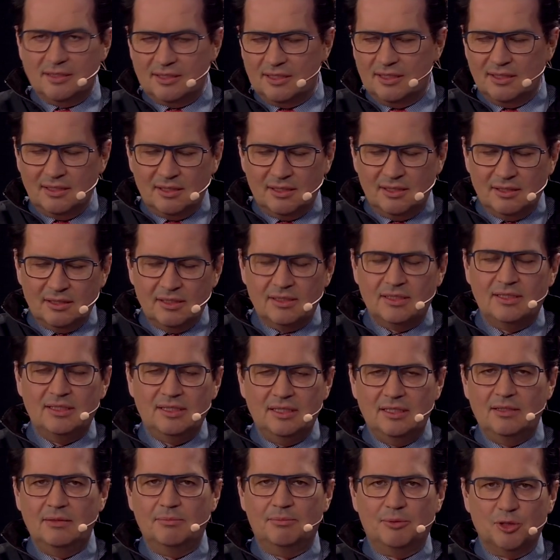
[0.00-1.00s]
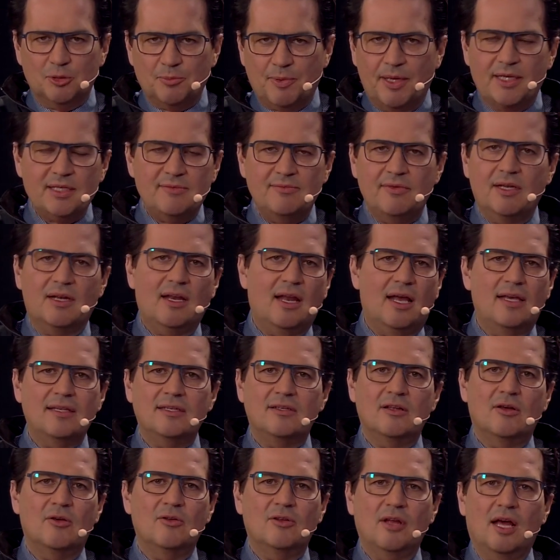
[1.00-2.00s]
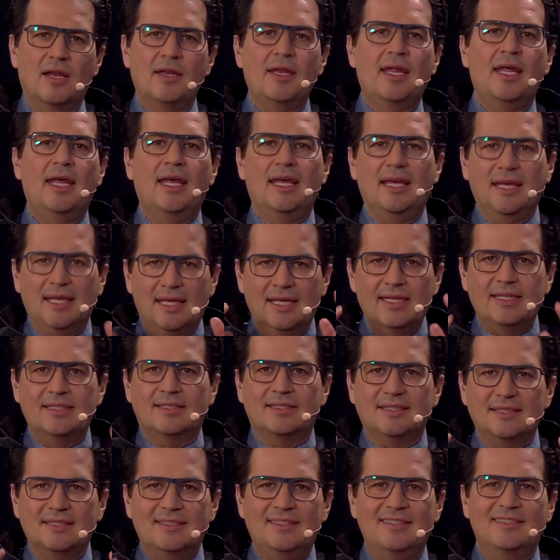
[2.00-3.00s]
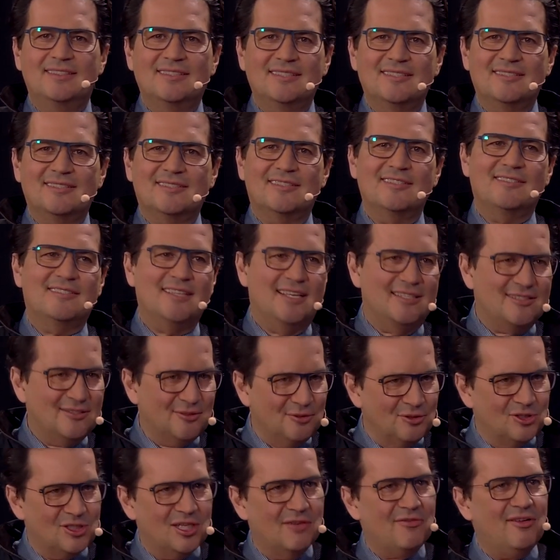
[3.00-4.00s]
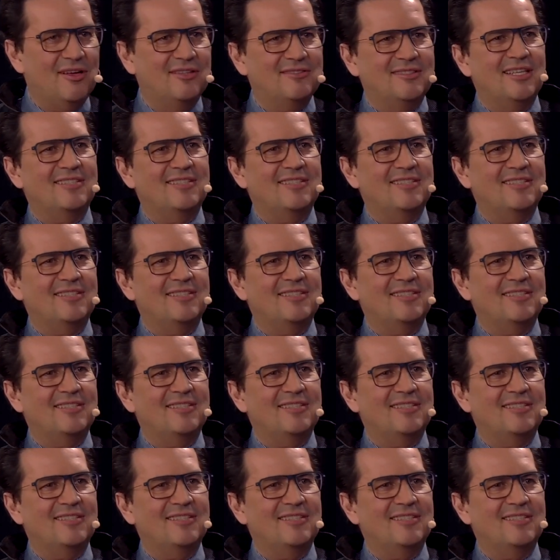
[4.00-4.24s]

sind, die besprechen wir gleich noch dann, gilt dieses Gesetz. Und Stefan,